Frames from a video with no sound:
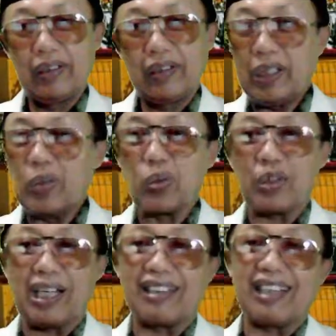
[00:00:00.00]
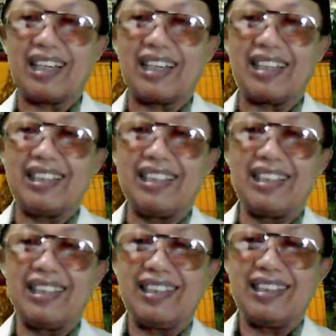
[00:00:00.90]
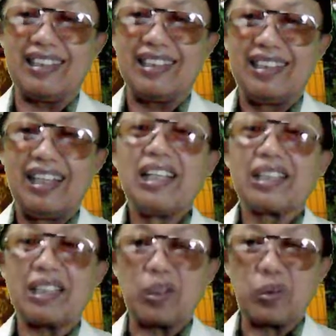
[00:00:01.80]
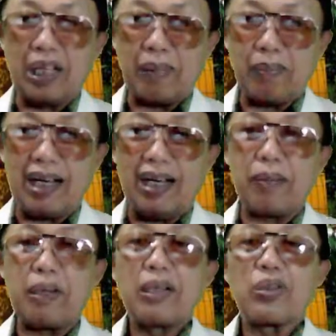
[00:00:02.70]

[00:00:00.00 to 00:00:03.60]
di Nusantara ini, terutama